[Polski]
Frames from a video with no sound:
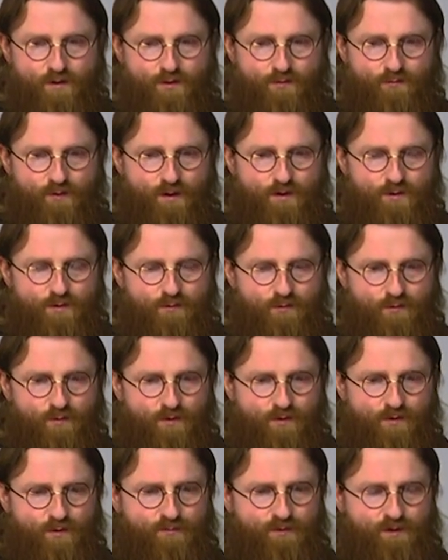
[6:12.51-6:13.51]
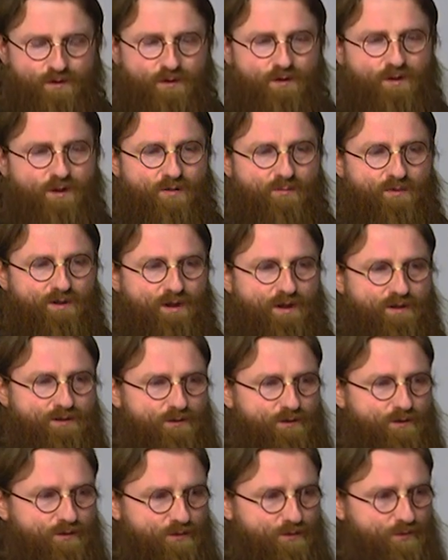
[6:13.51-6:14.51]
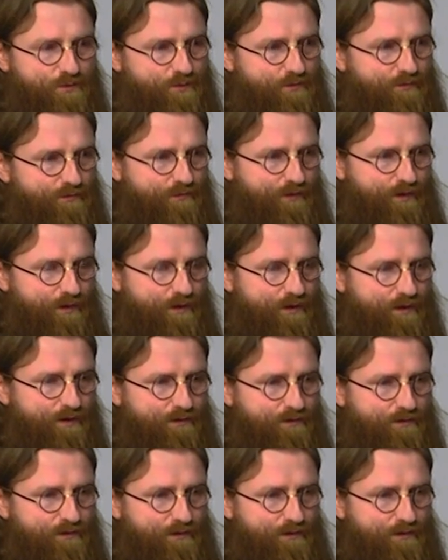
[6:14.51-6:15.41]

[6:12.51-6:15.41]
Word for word: świadczą o ogromnej determinacji tego człowieka.